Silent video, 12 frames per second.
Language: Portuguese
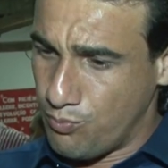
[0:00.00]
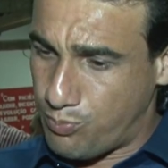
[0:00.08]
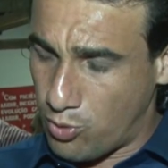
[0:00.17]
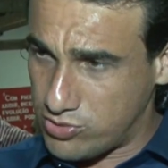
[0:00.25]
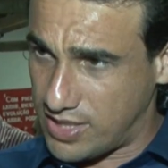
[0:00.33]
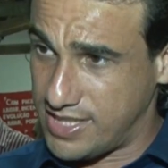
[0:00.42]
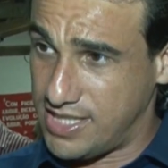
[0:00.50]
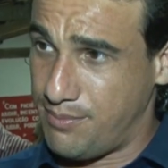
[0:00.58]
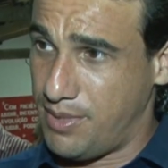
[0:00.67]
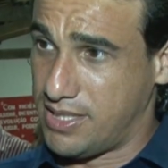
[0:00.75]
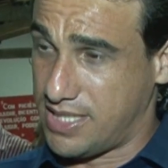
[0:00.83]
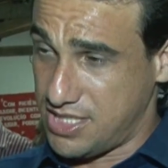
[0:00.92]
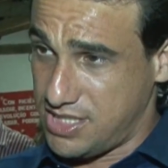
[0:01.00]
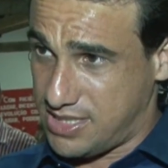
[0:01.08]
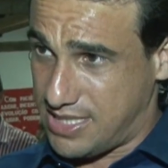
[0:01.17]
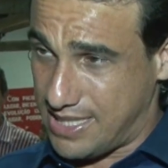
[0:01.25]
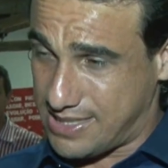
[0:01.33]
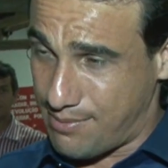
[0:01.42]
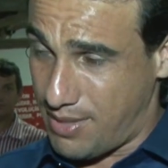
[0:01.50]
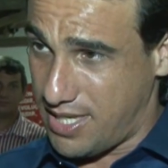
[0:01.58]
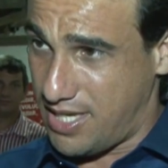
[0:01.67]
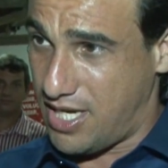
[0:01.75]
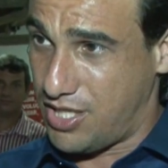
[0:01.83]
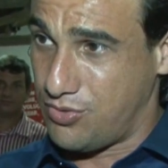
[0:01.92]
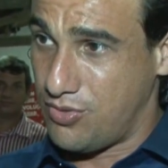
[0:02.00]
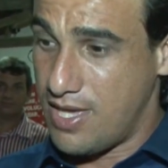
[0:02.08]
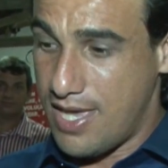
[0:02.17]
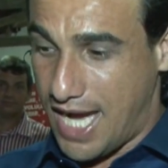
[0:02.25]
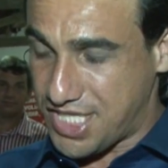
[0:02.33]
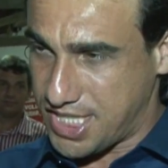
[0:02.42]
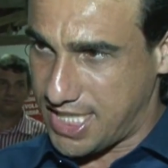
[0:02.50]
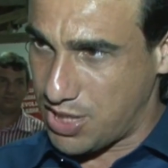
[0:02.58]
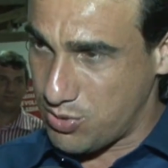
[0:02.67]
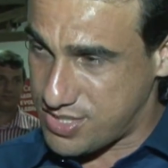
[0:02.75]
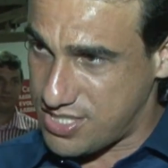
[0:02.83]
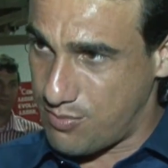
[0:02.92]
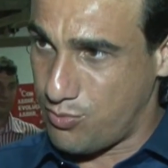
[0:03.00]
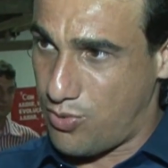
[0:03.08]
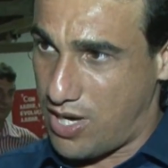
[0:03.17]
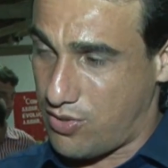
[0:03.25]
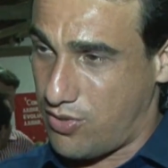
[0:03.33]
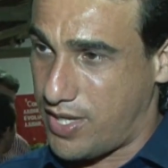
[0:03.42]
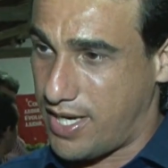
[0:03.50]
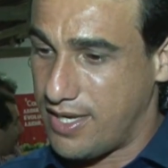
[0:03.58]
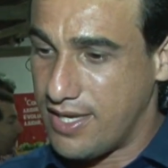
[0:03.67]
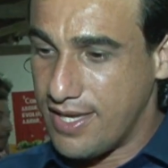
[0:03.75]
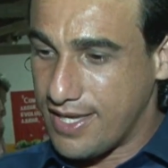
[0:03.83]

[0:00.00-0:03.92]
pronto atendimento que a gente está trabalhando, a chegada do SAMU agora,